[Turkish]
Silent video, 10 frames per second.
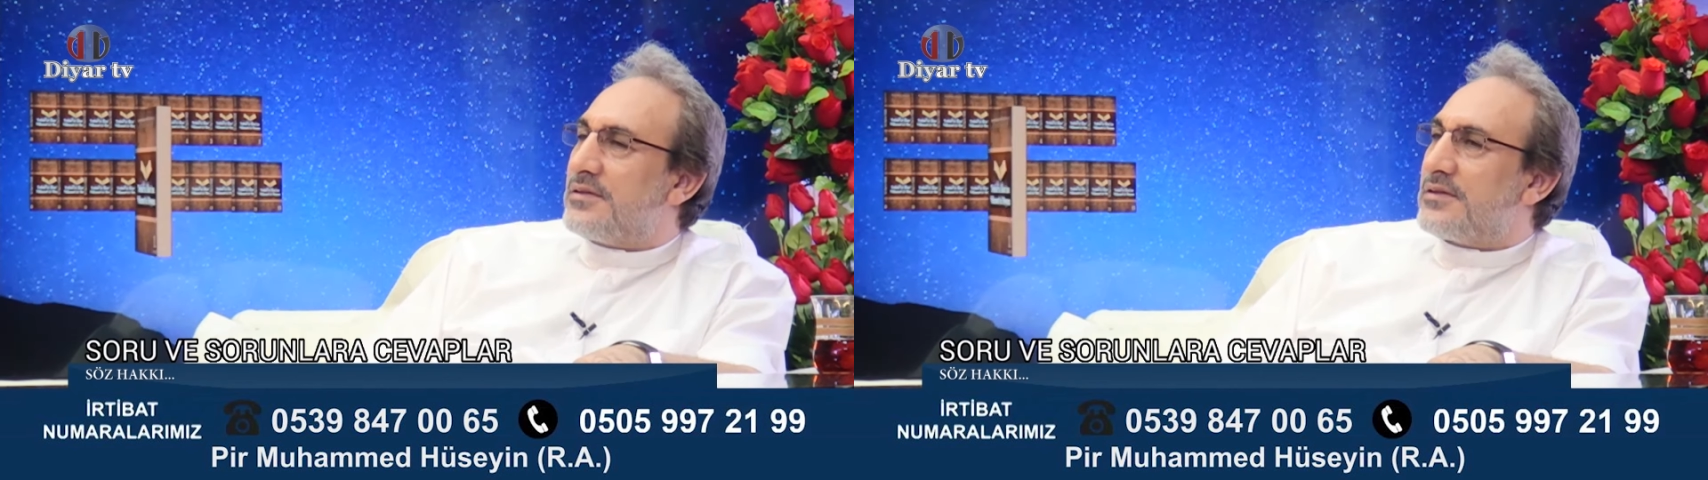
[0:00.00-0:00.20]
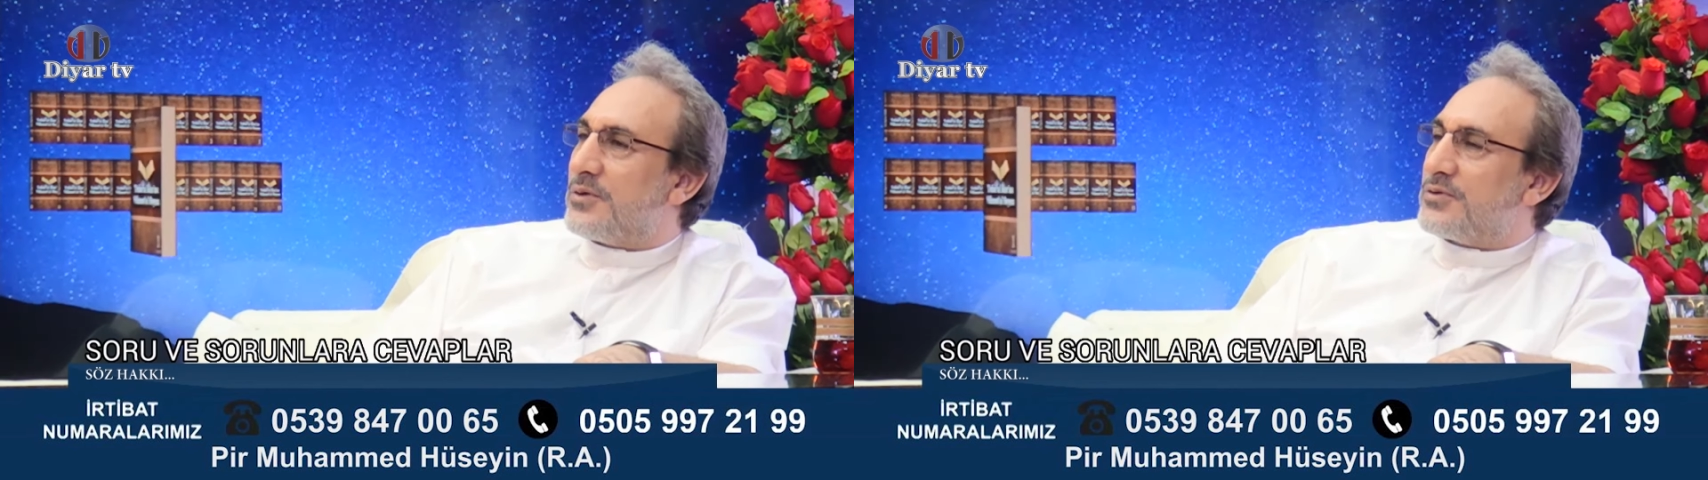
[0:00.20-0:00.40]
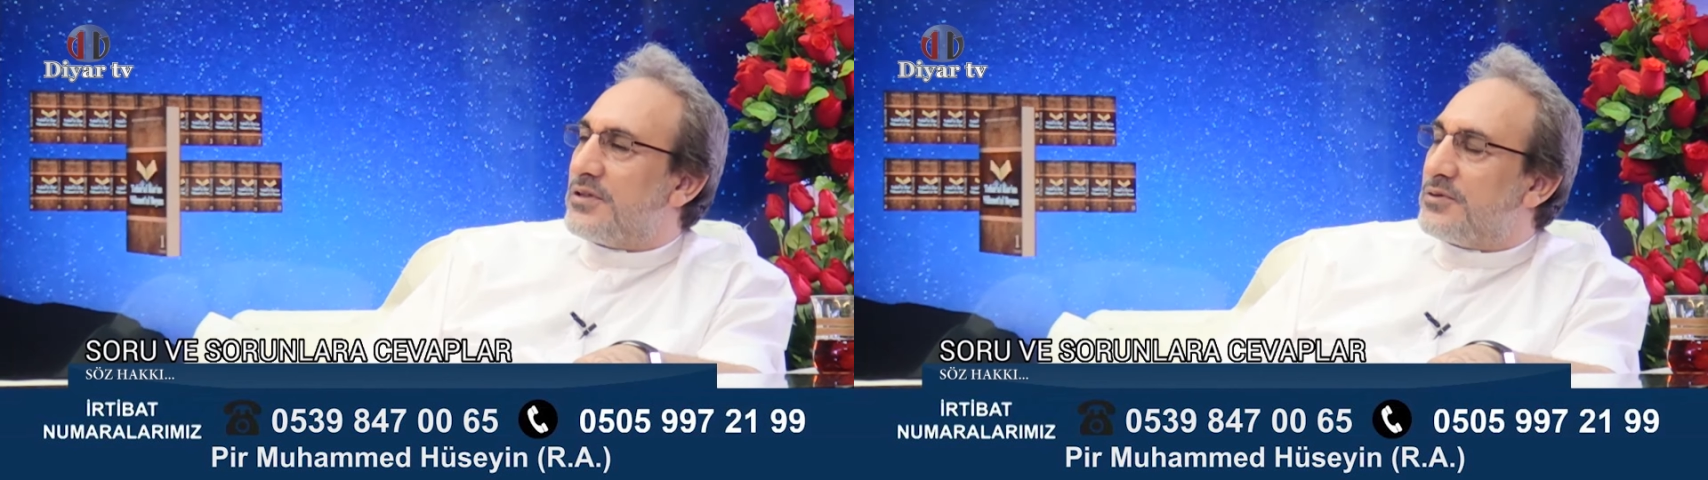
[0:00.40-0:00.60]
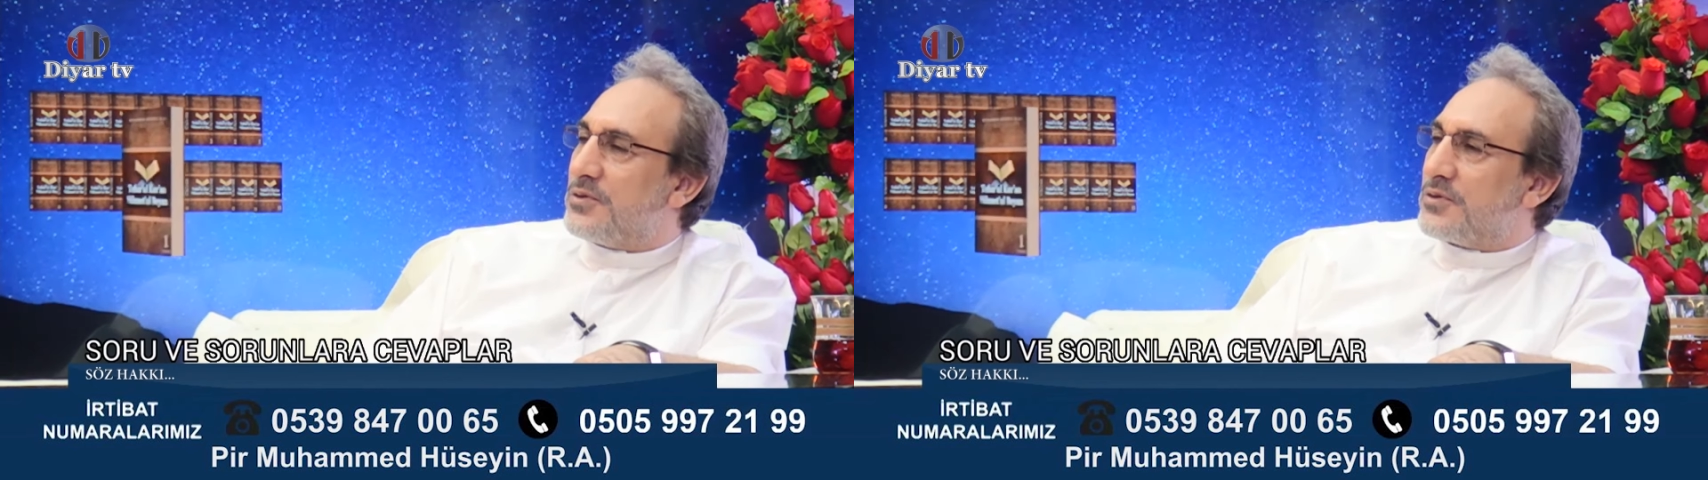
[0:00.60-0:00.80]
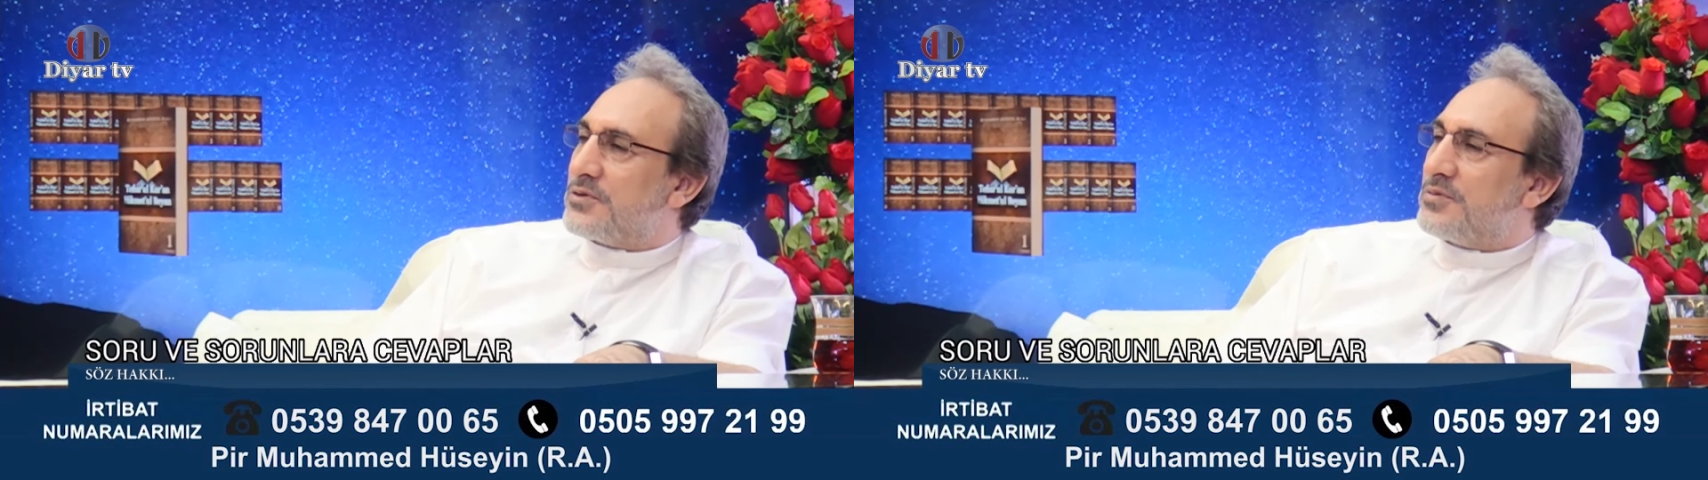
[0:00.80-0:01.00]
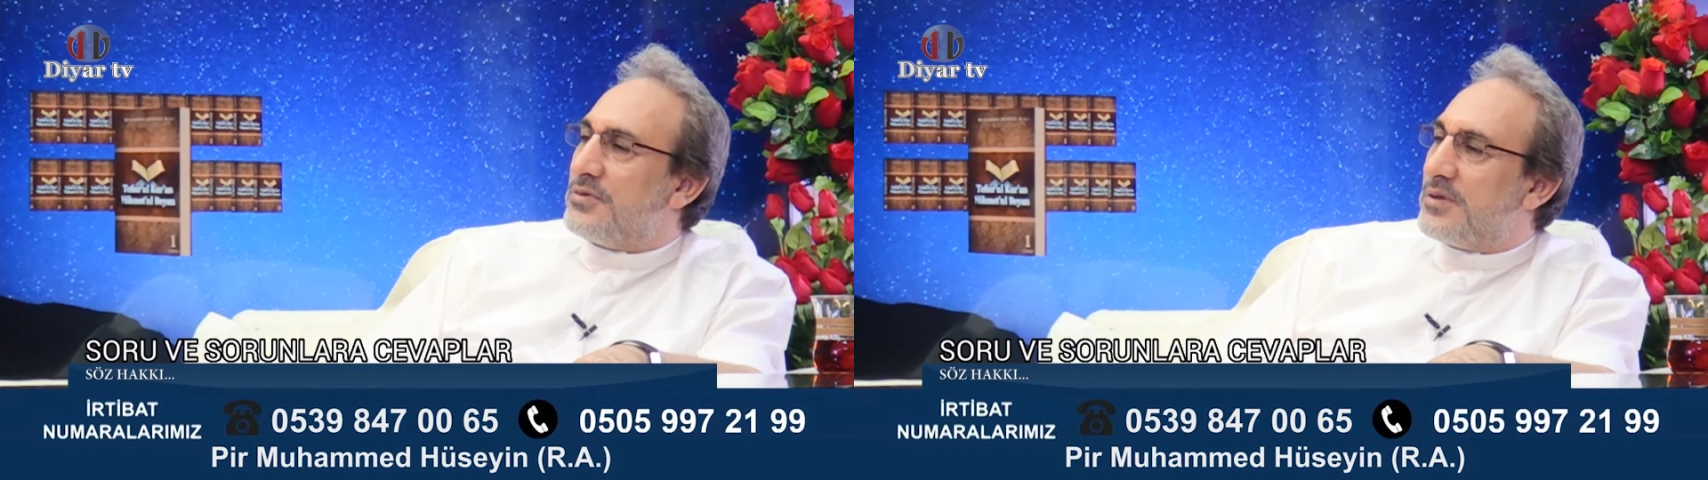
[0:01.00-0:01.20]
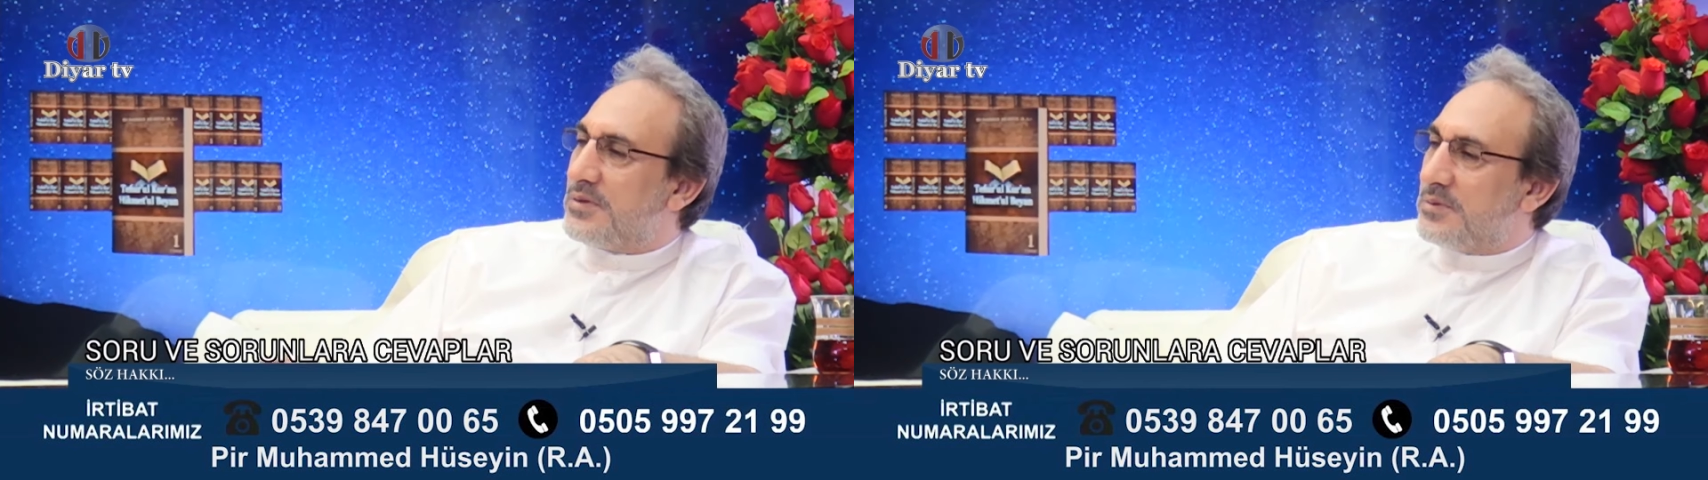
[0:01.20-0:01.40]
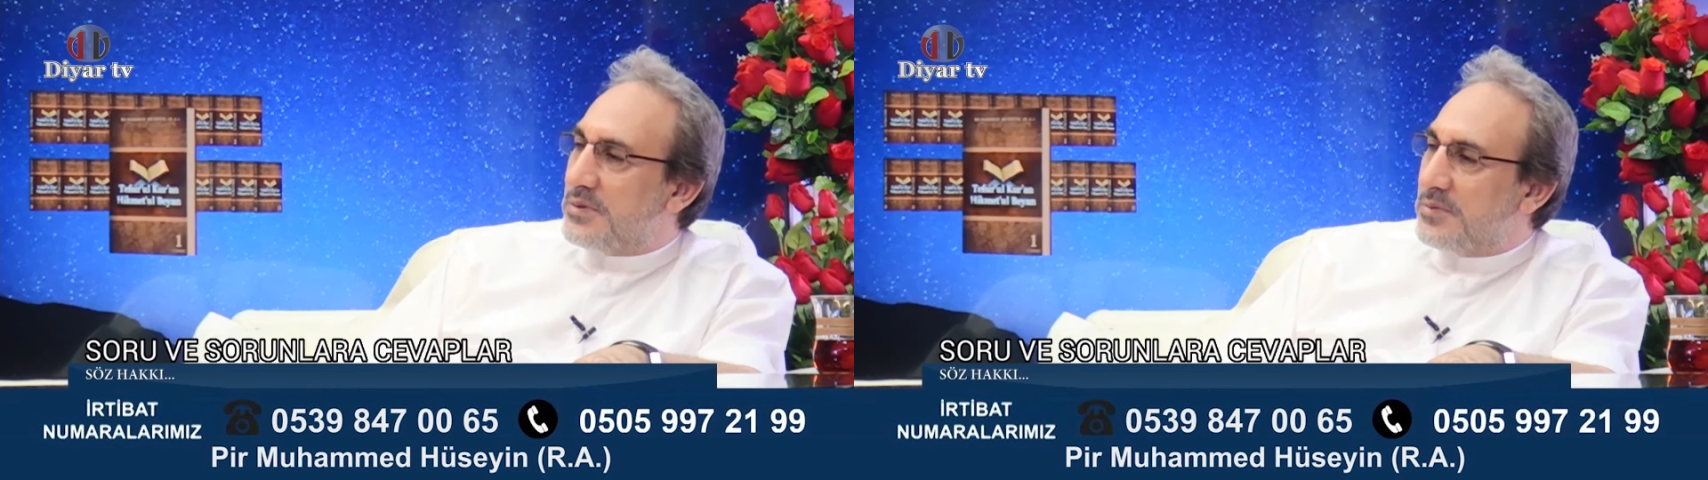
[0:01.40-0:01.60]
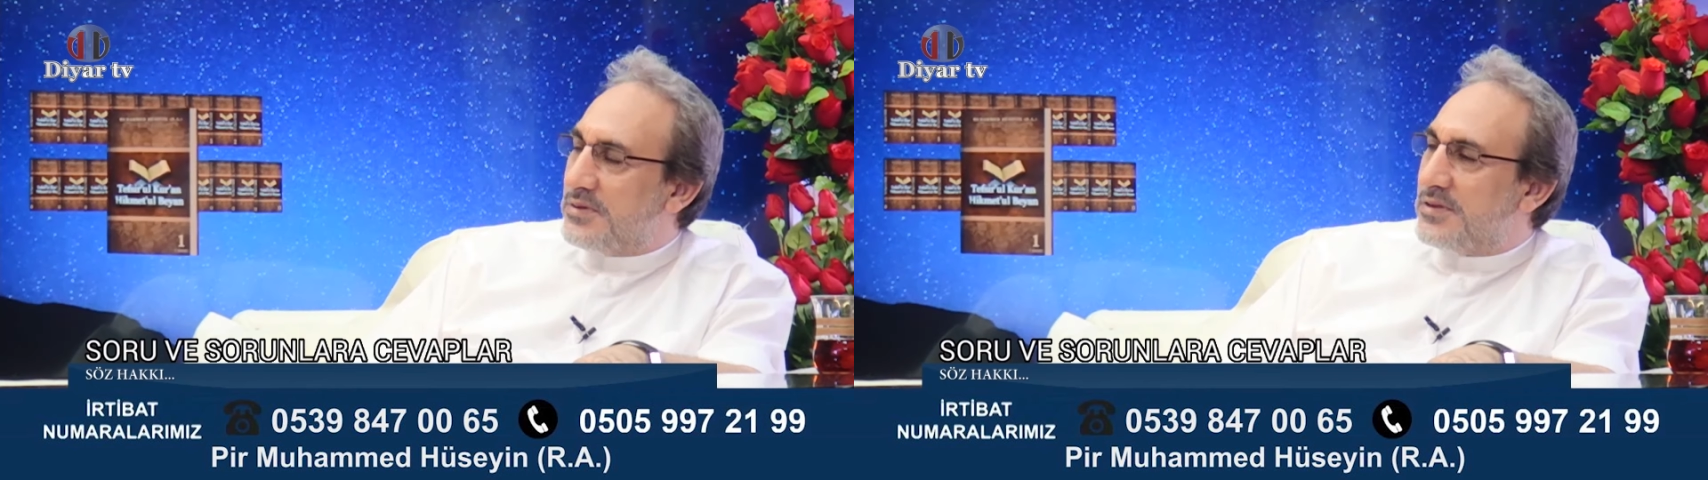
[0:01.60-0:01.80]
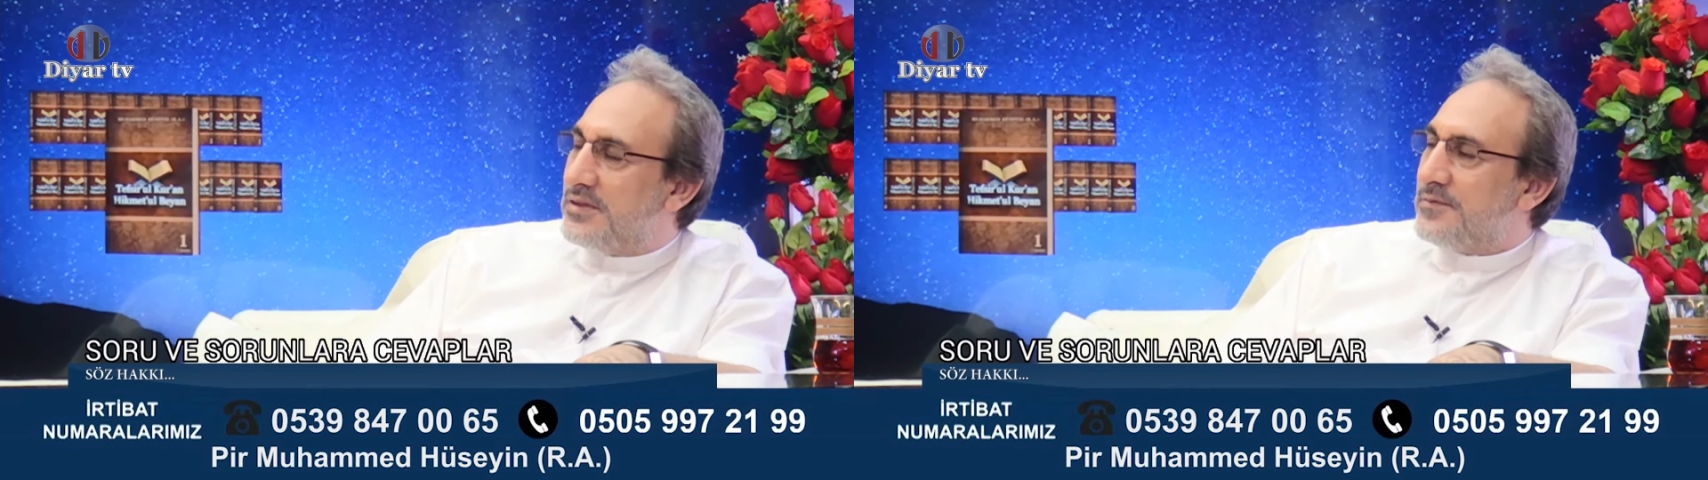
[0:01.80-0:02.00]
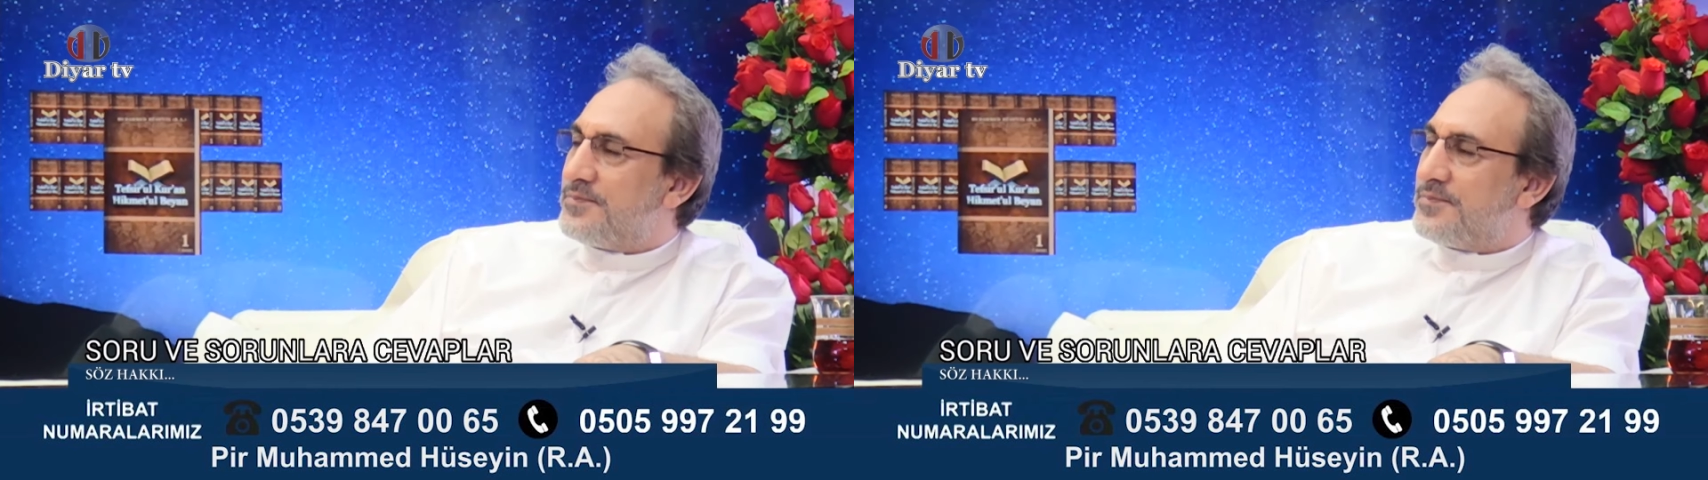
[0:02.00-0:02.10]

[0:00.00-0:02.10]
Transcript: tavsiye ediyoruz. Buna beraber bir de